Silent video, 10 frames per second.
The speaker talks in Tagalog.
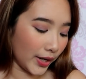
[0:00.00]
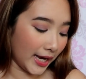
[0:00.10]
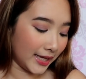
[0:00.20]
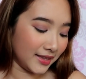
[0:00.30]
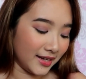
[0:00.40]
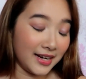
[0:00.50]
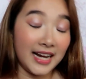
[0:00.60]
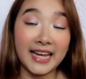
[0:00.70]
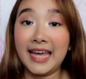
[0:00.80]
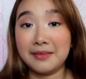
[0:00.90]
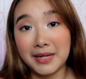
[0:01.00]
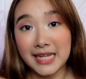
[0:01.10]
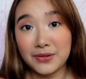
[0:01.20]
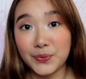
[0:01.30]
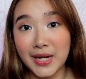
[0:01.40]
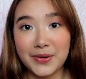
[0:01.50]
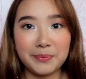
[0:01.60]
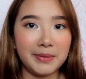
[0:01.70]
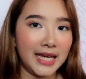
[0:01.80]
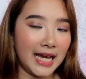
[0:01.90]
And, again, maling kulay
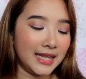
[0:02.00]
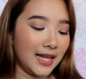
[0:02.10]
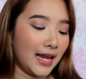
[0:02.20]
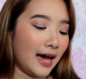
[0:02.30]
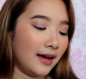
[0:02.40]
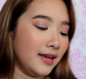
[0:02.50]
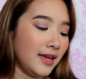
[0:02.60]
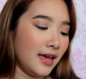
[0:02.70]
yung binigay nila.